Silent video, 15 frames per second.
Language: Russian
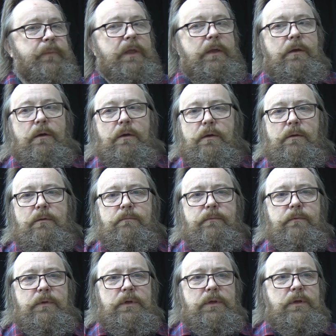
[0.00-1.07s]
Э,
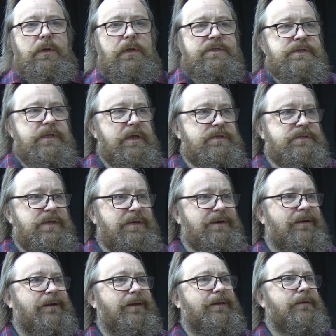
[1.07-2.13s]
и Красноярский
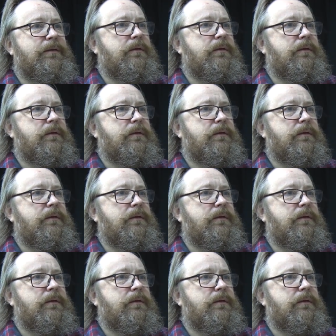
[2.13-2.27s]
край,